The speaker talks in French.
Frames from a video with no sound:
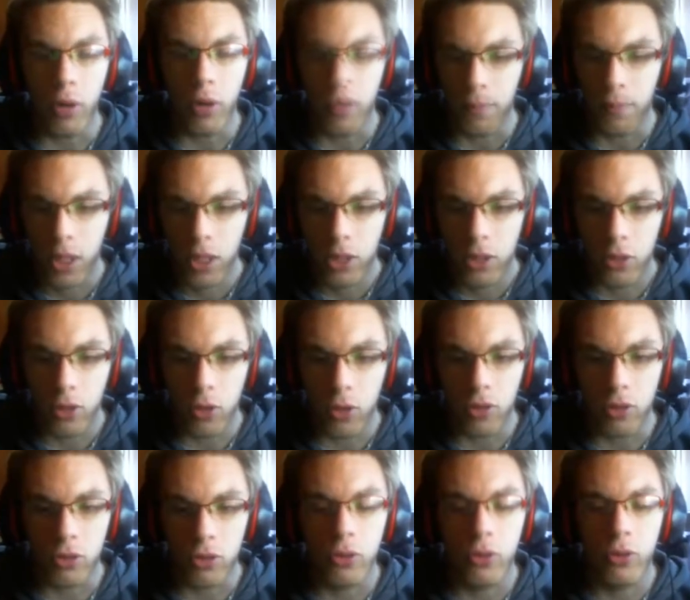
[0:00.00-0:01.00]
peur.
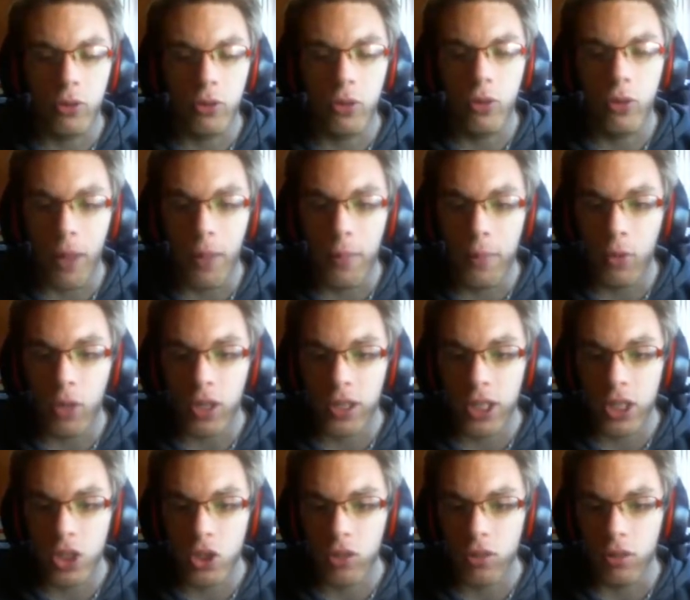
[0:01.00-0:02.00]
Dans, la mémoire
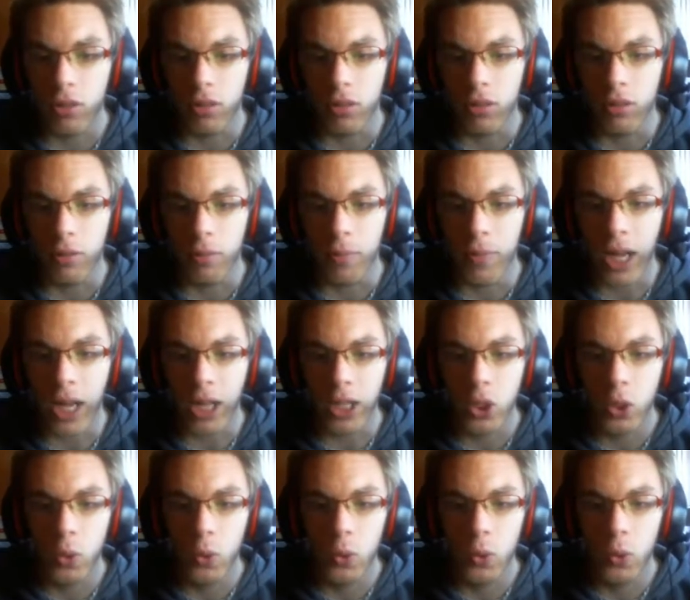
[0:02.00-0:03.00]
des gens, euh,
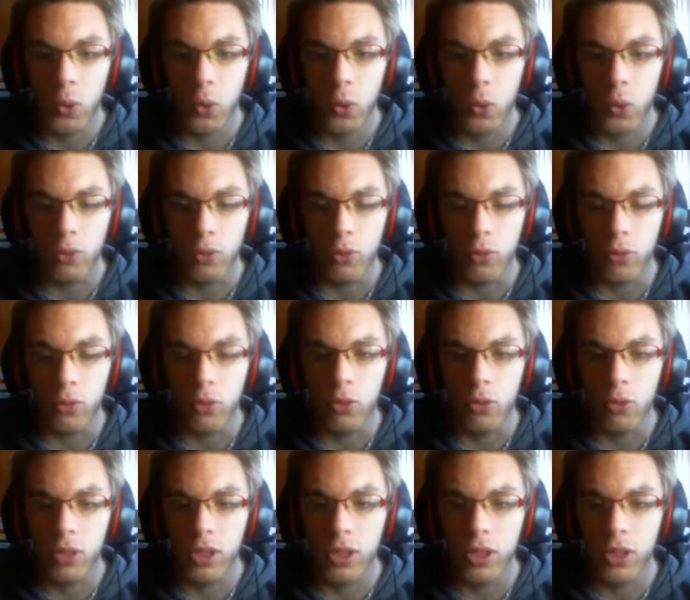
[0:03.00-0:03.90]
Mario, euh, Donkey